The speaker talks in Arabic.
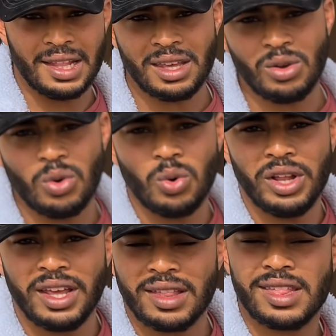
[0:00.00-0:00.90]
اللي كيقولوا
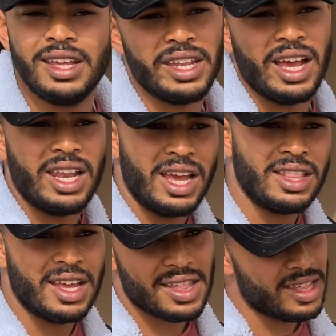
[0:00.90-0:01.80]
لي سينيالي
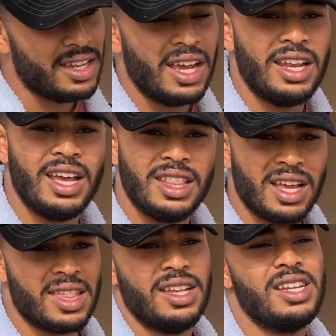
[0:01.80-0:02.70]
هذاك سينيالي
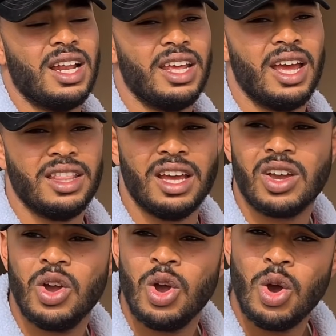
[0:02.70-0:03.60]
هذاك سينيالي هذاك
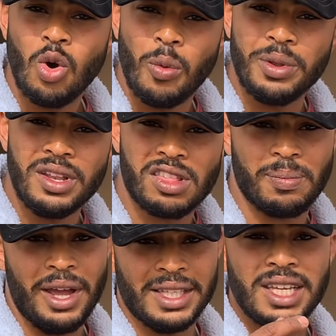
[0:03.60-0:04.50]

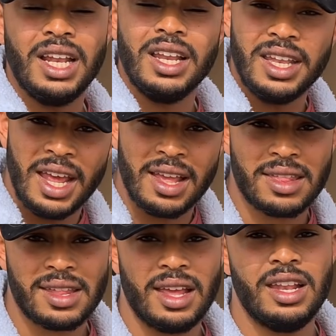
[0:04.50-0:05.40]
وبالنسبه حتى للناس
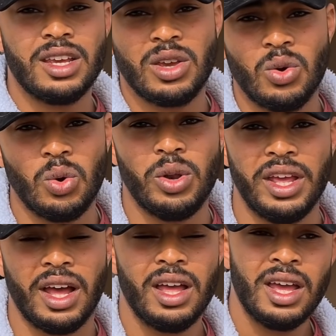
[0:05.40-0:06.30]
اللي كيقولوا
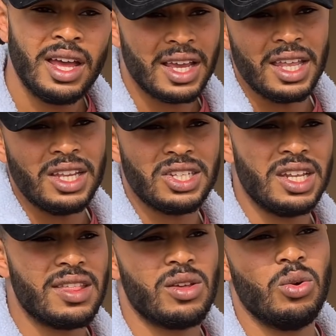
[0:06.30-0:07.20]
لي كاينين شي
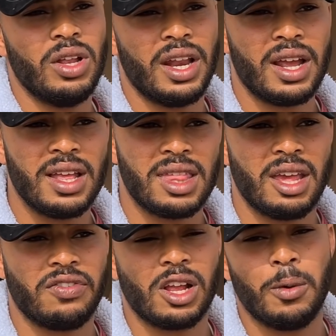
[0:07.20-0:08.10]
ناس كيقول لي راه
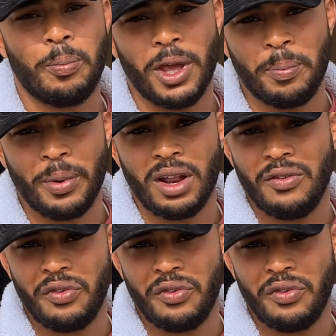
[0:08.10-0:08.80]
كنصيفط لك الباي بال